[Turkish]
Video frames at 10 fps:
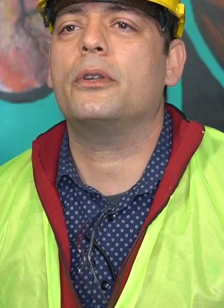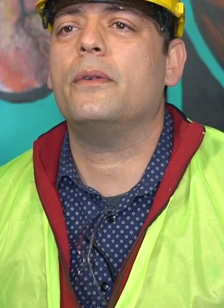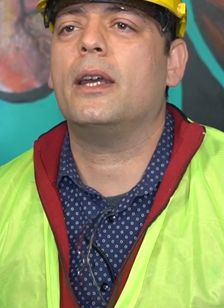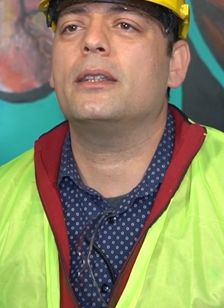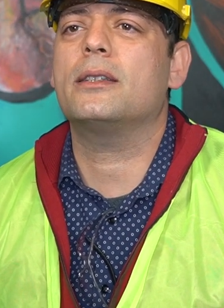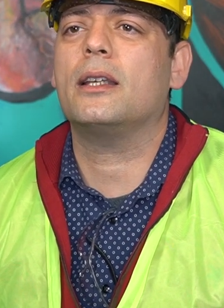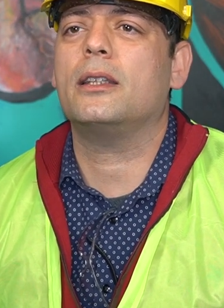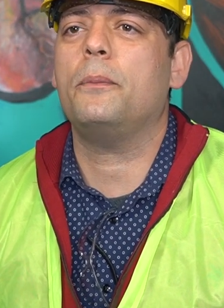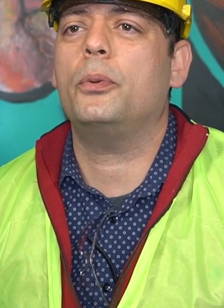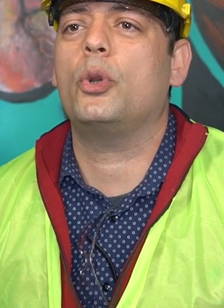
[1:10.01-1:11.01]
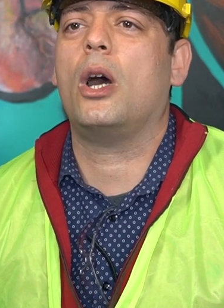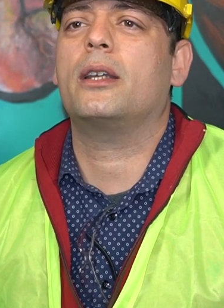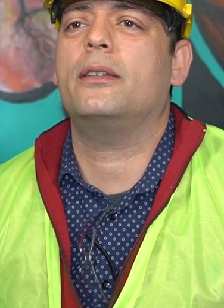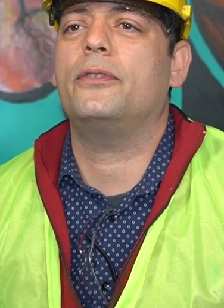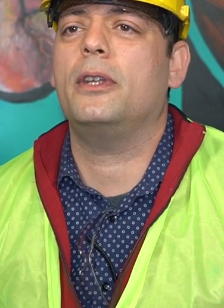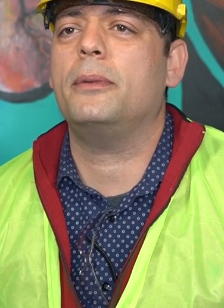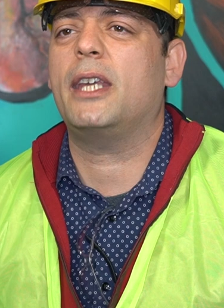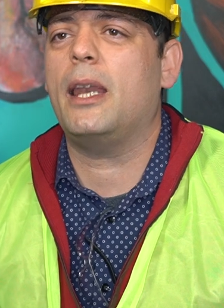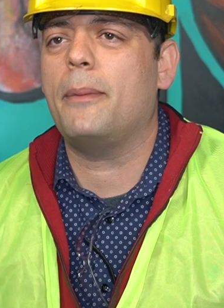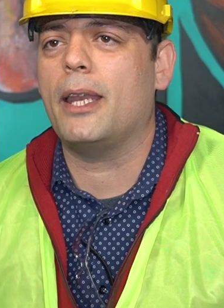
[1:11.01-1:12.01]
ve güvenliği zaten proaktif diye bir
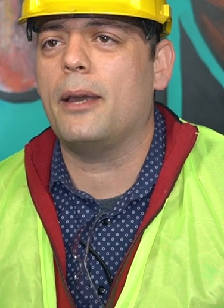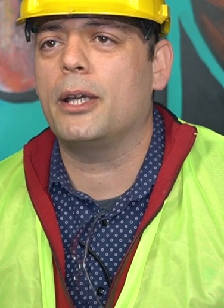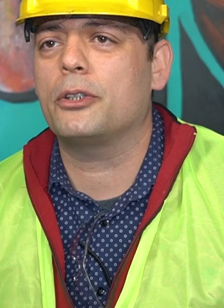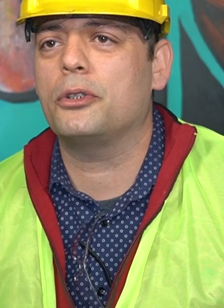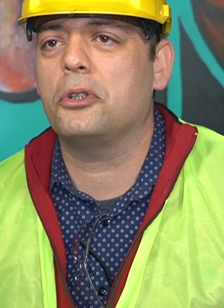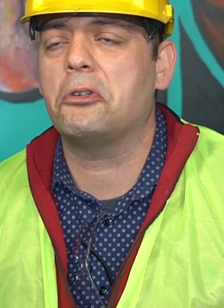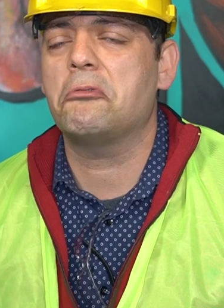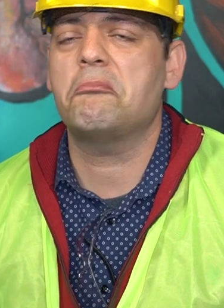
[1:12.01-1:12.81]
kelimeyle başlıyor.